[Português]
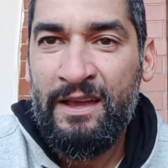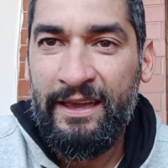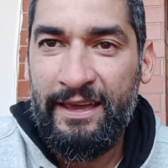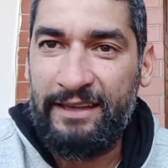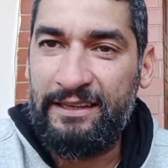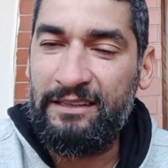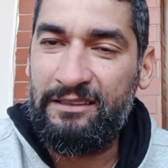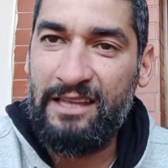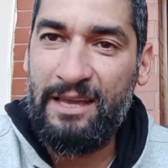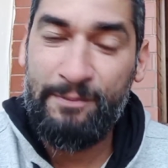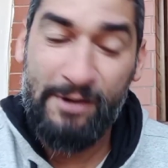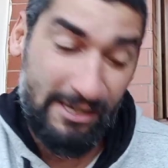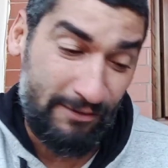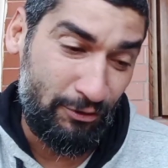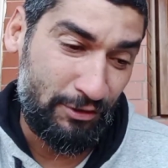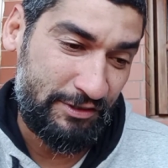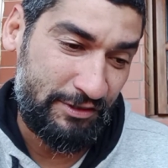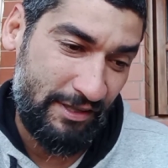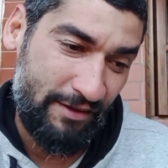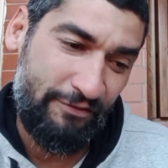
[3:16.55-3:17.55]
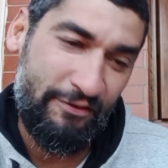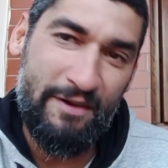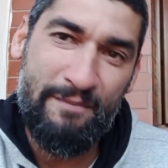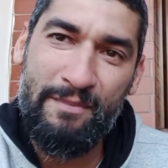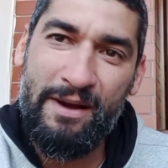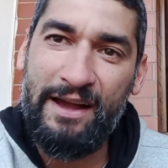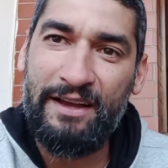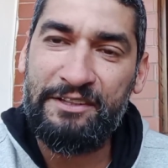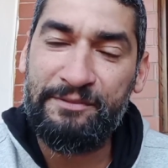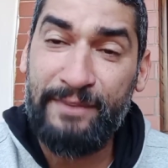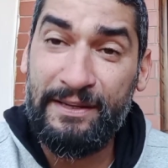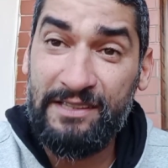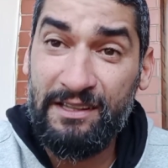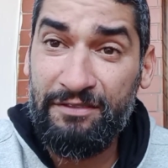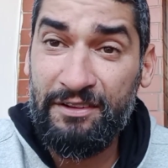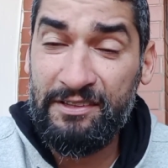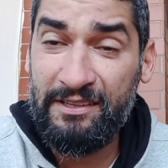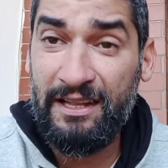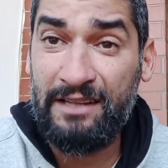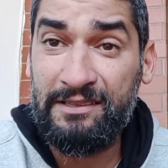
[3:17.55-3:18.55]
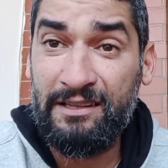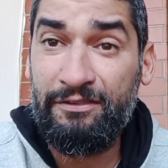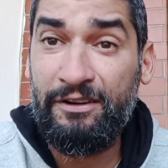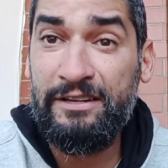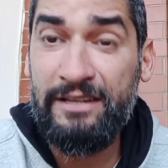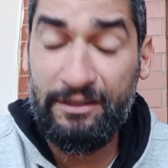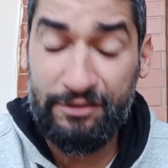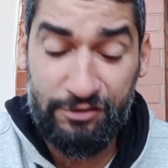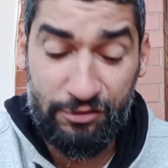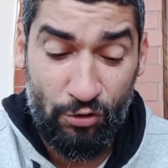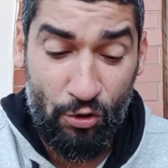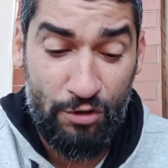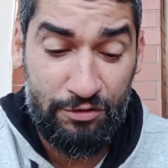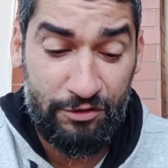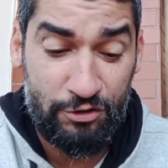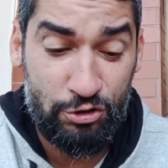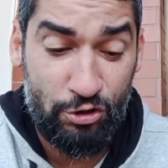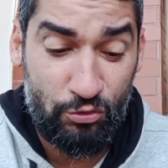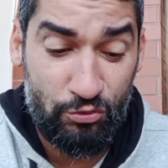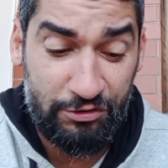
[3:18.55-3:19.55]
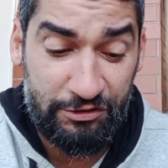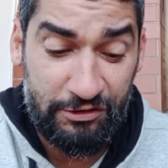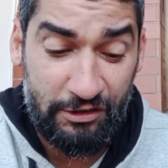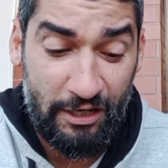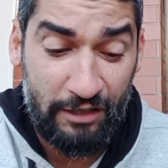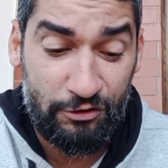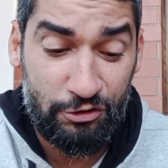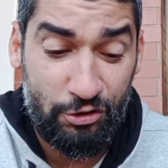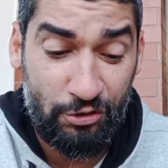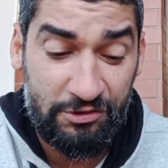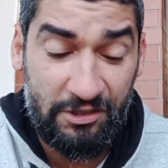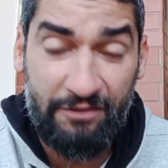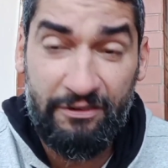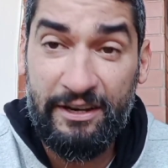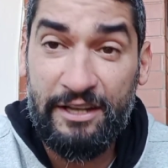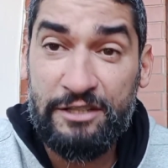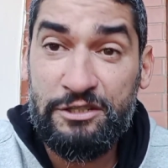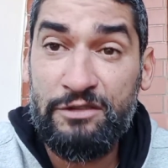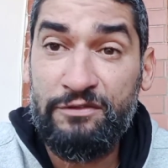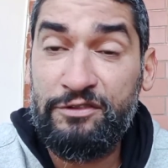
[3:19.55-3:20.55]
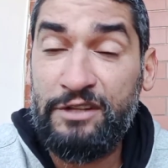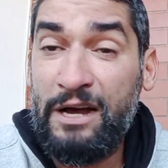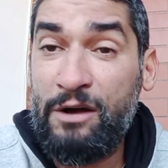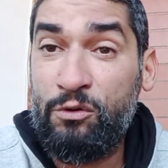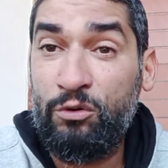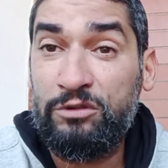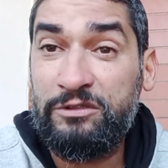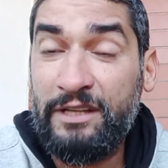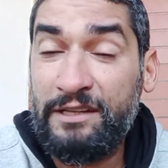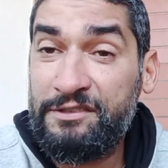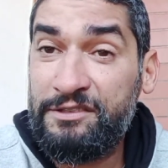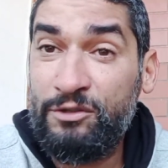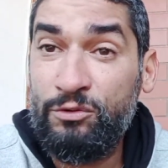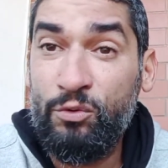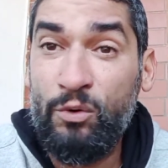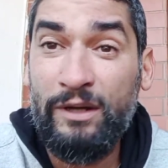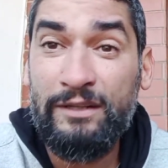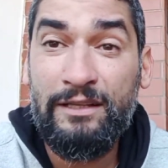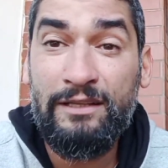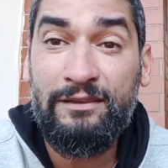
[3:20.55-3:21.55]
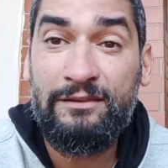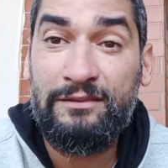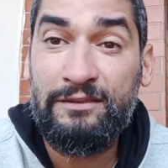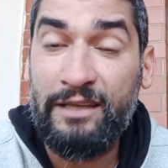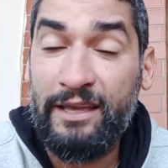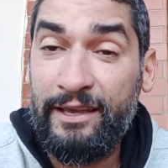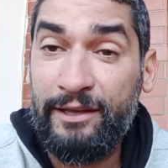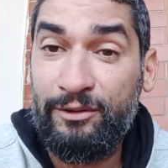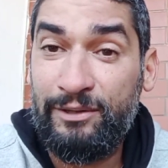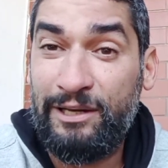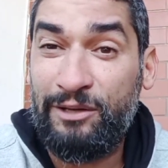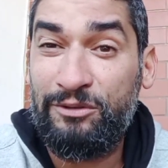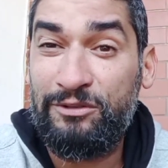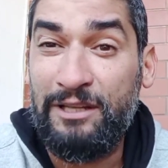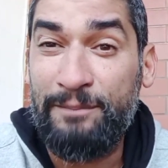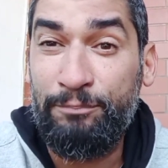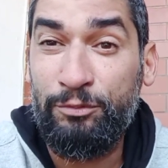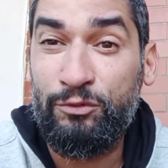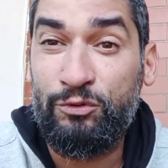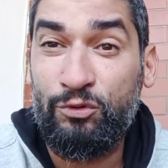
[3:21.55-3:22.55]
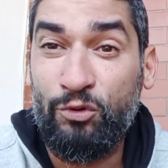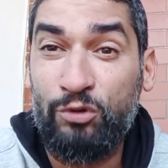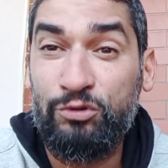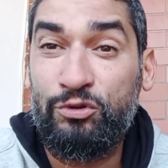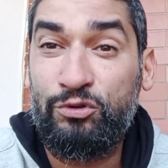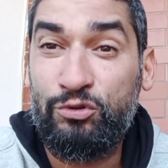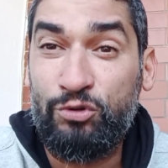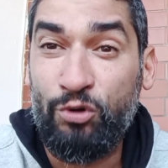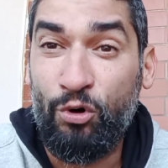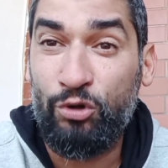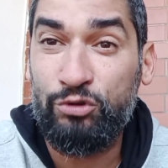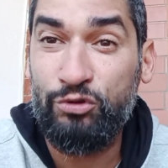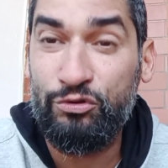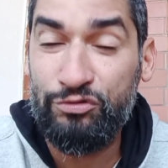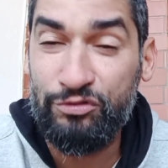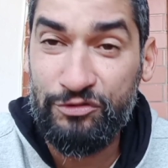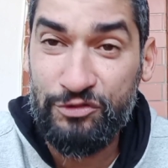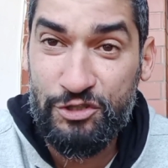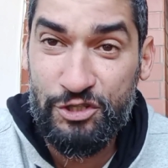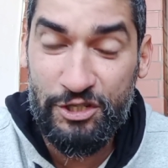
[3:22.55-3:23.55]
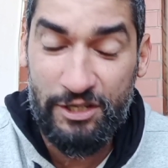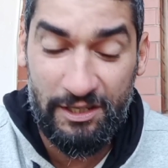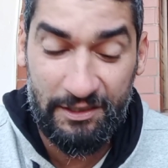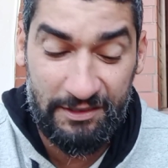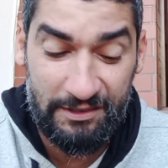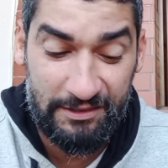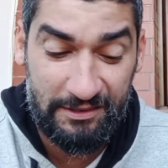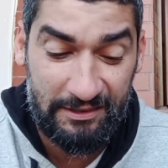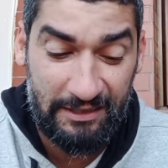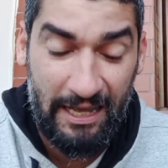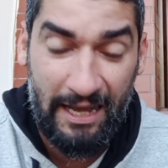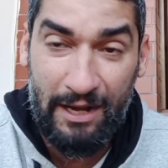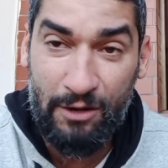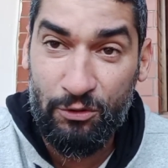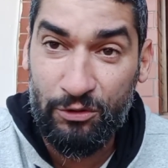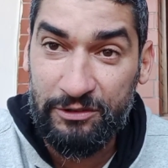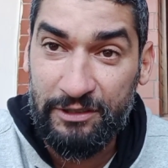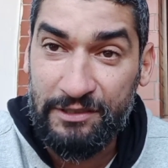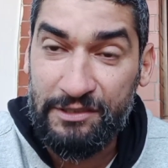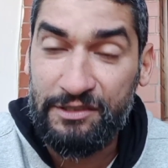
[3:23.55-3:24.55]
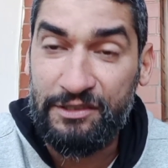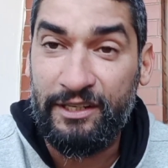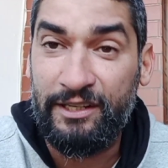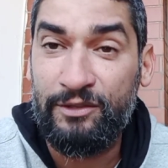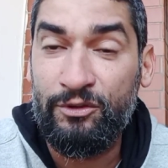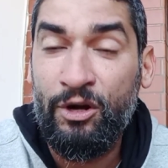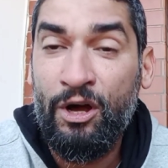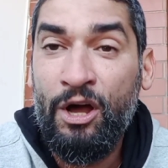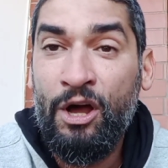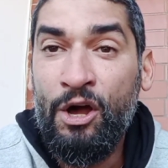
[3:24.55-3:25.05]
É que tem época que você vê mais, mas as avaliações, os jogos treinos, os jogos avaliativos acontecem o ano inteiro, cara, o tempo todo, todos os dias está acontecendo